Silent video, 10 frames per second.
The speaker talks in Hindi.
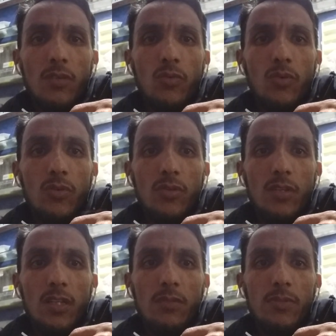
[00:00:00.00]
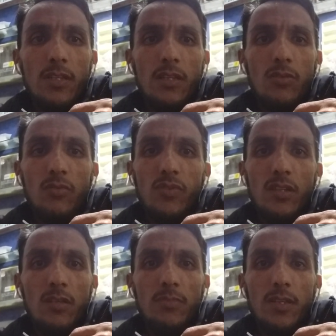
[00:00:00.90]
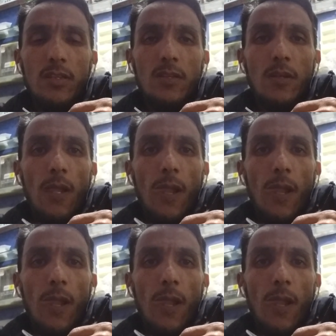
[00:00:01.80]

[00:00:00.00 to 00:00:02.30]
हैं वो रियल भी हैं और फेक भी हैं